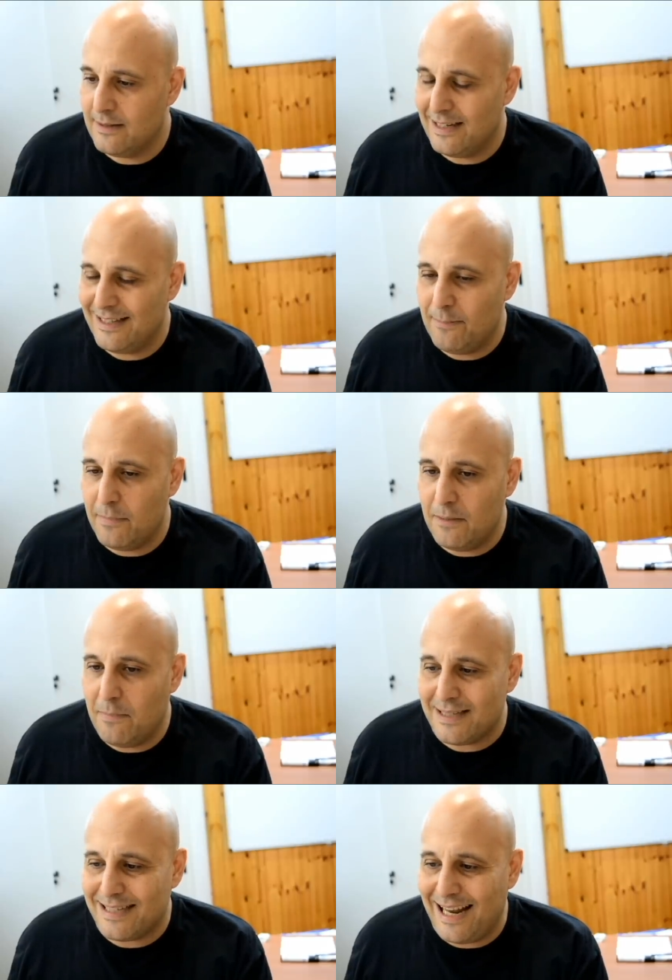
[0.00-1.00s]
di, di
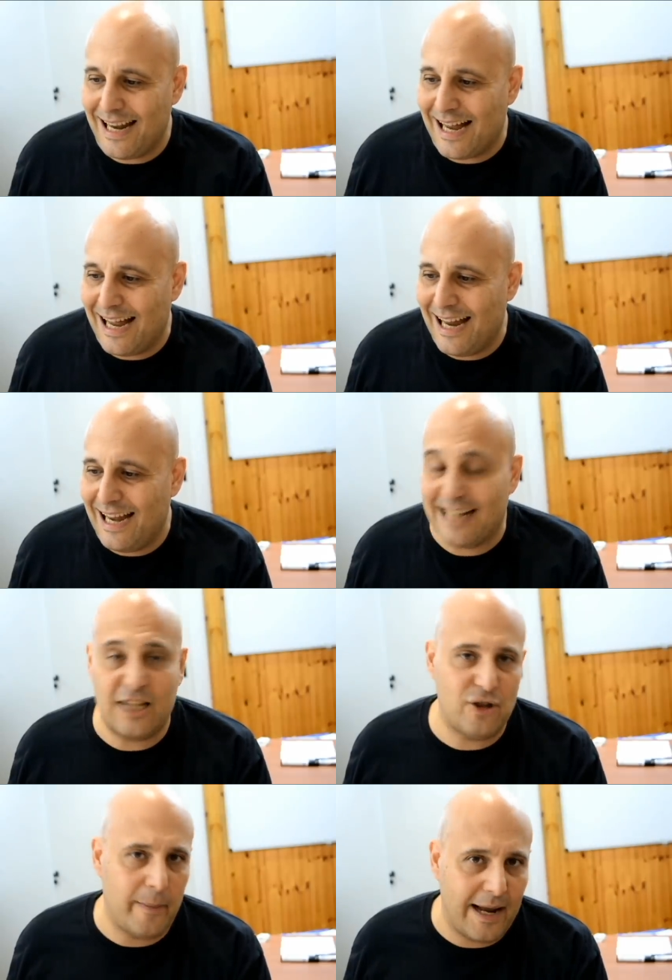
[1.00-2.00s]
bassa lega è
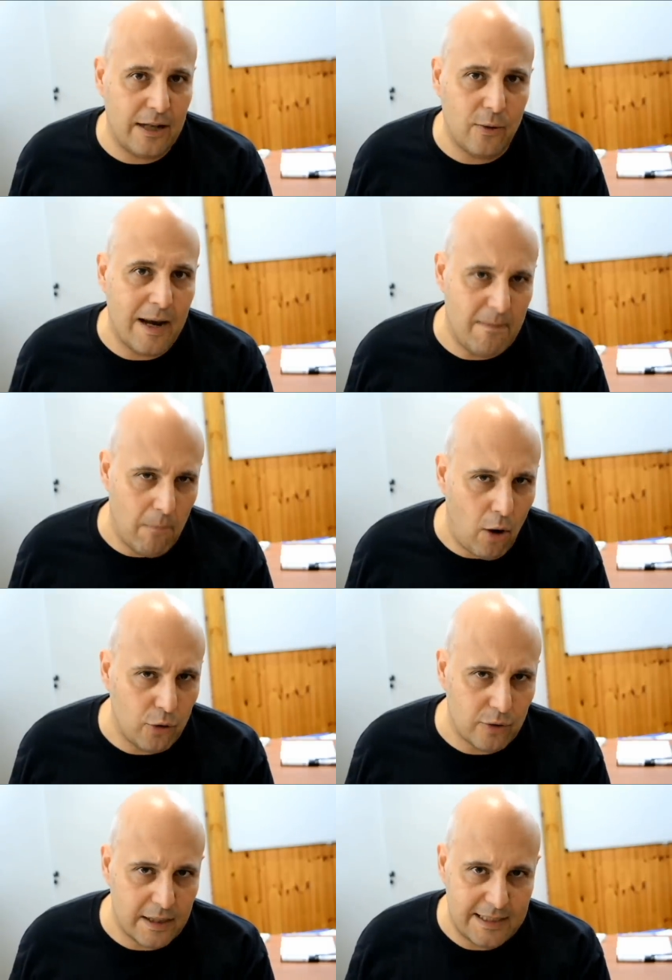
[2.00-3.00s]
l'atteggiamento, è il
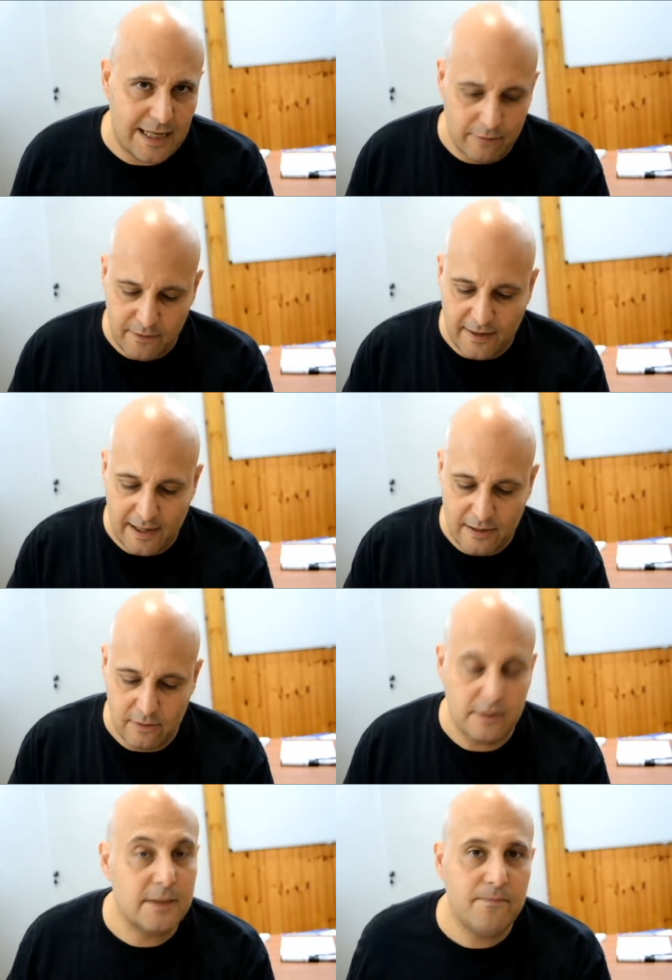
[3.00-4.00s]
modo che siamo di fare le
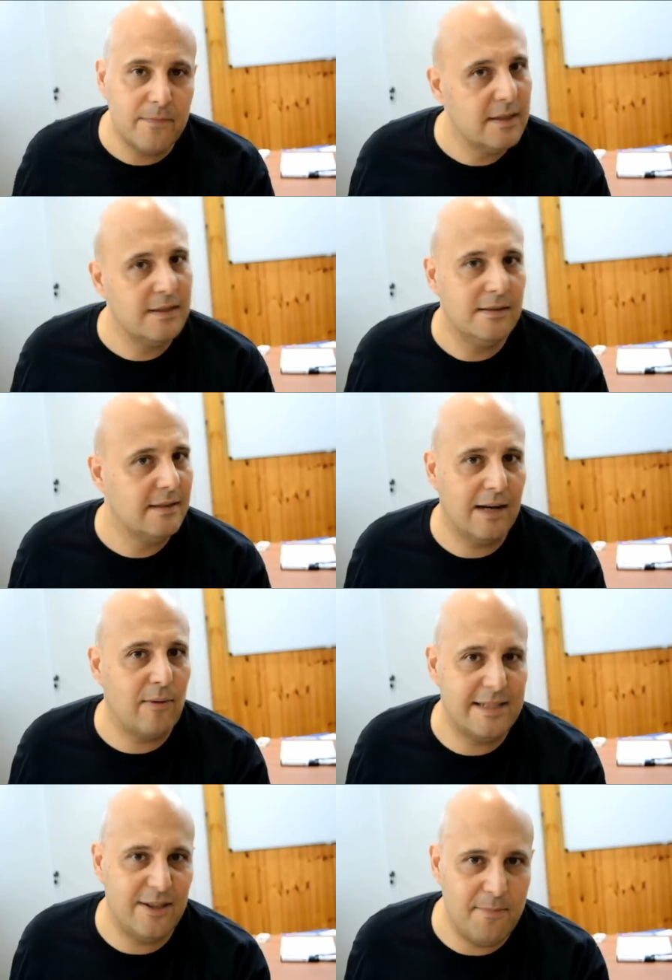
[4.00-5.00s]
cose. E
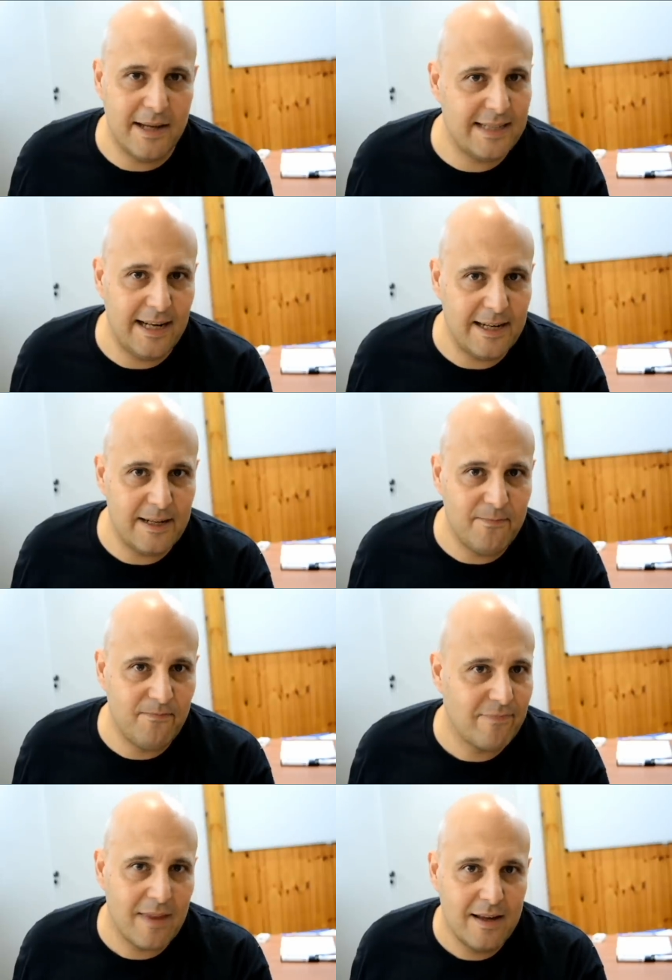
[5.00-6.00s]
questo è di bassa lega.
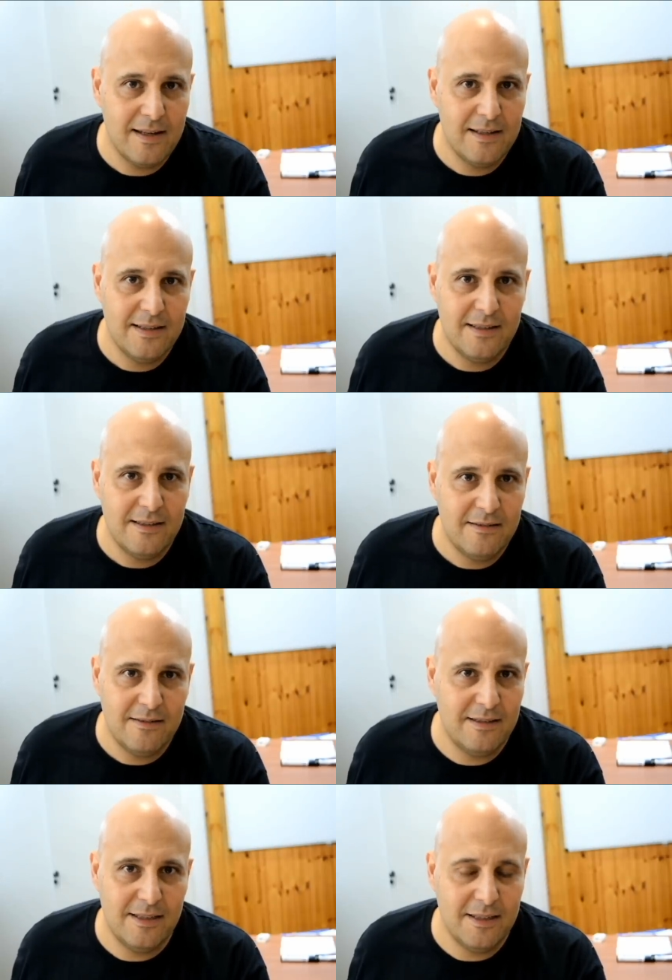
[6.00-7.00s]

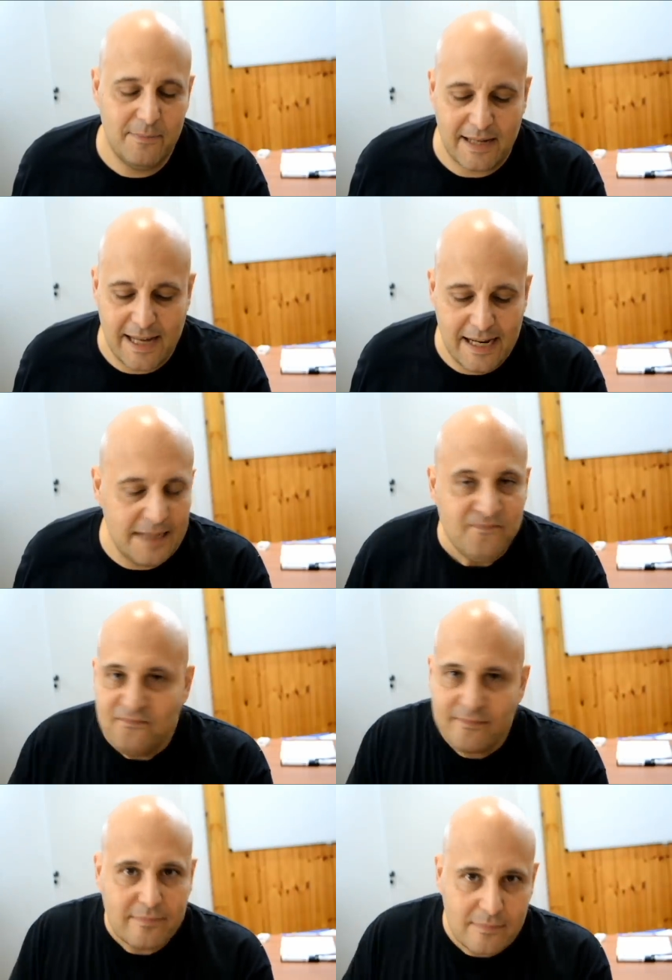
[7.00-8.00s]
Eh, perché
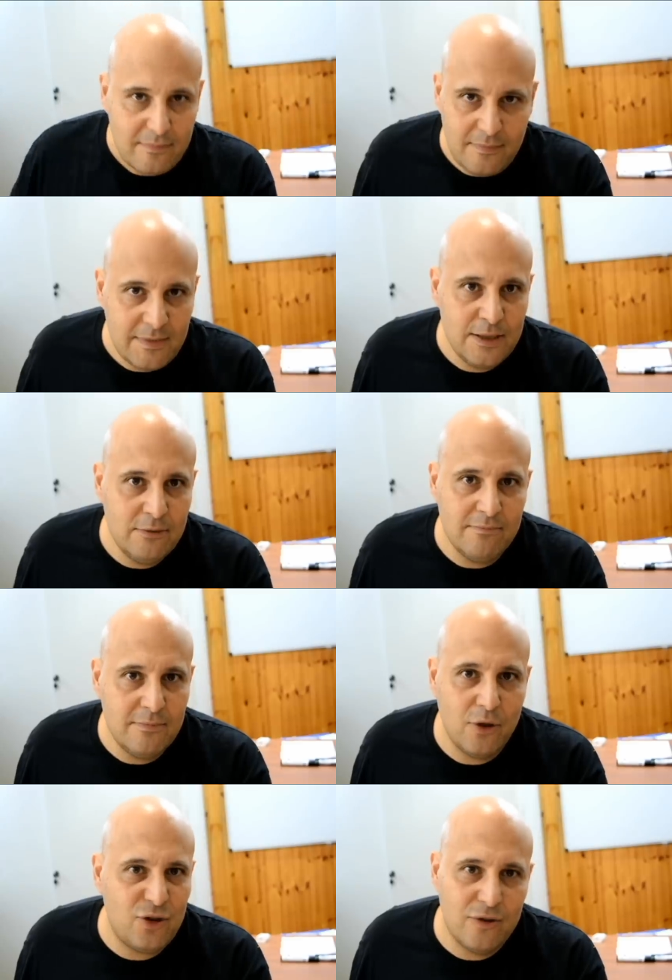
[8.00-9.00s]
mm,
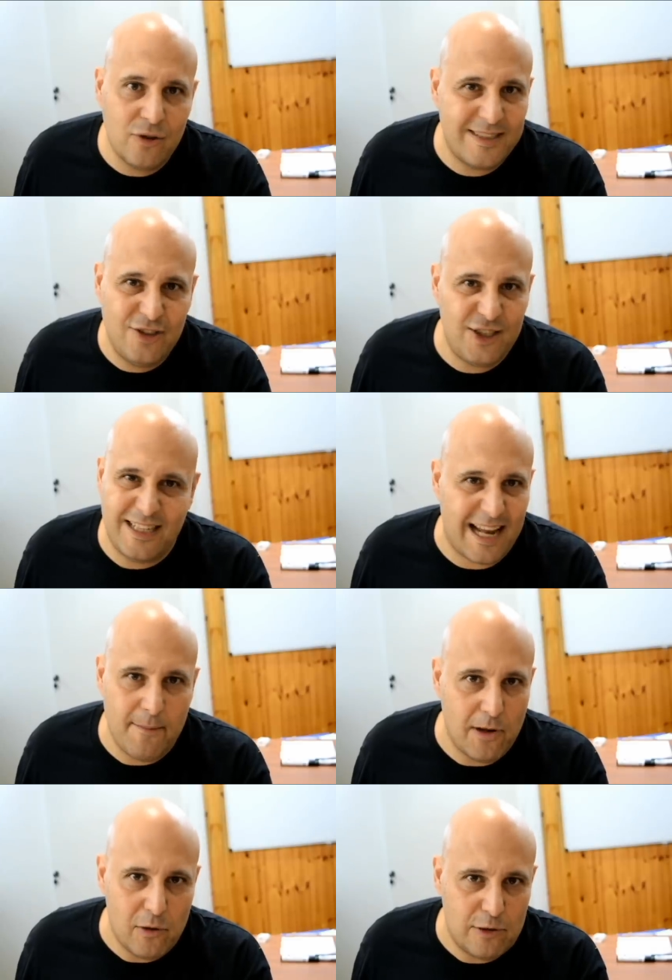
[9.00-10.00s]
non ci, non ci
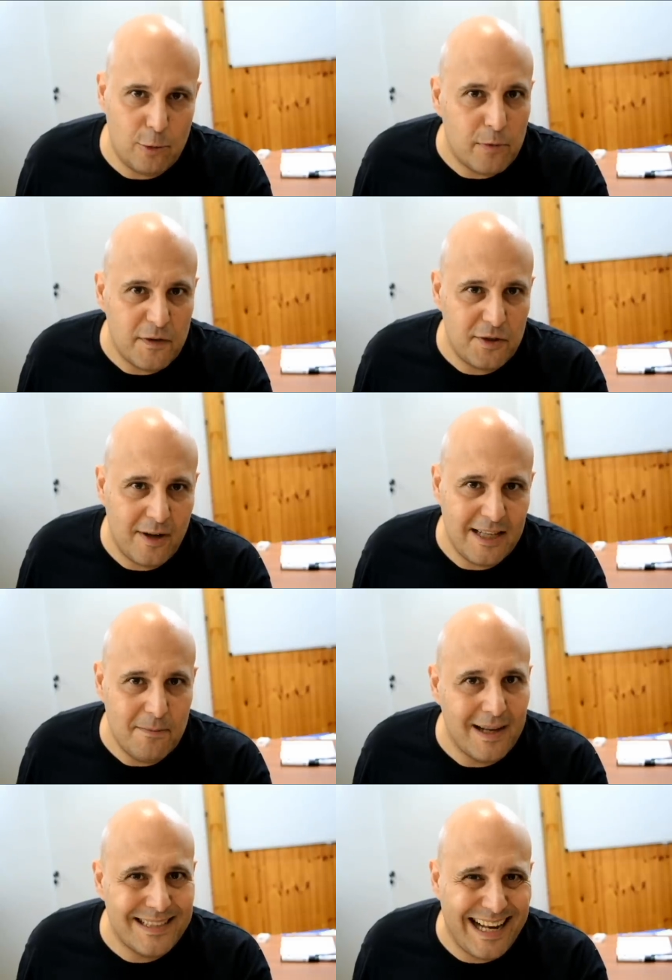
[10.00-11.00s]
sarebbero istituti professionali di
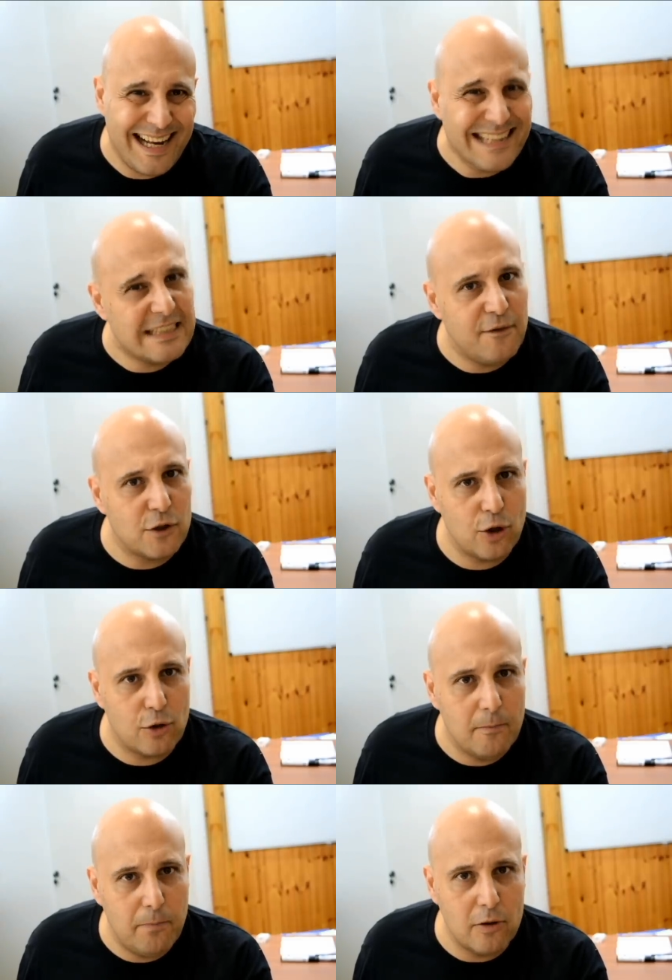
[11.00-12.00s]
bassa lega se fossero
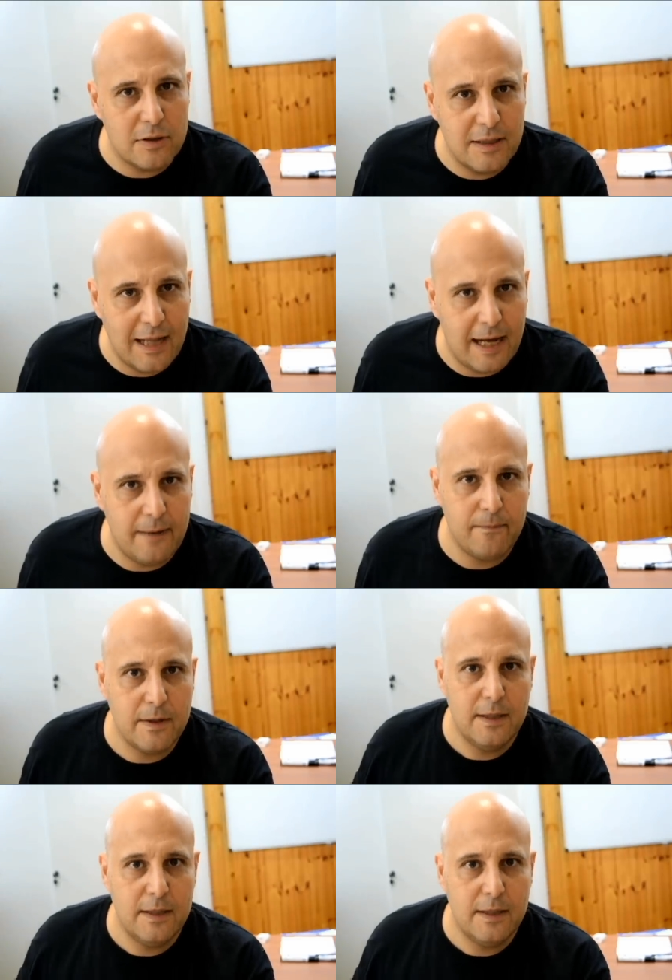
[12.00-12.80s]
composti da